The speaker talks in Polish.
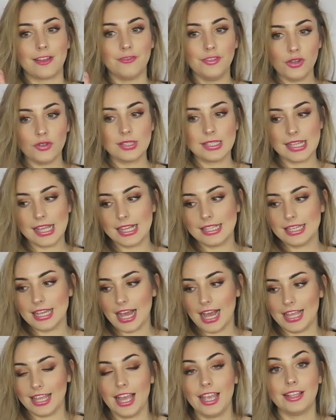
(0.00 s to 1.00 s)
jak Wy
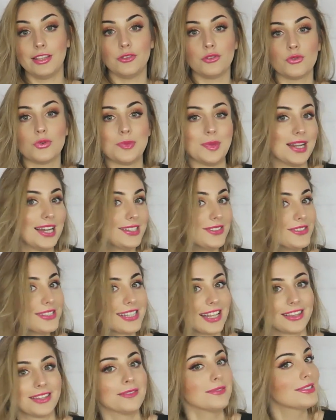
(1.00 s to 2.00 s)
oceniacie, a ja idę już ubierać
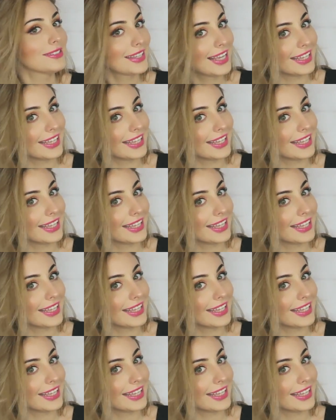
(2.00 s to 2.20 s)
ostatnią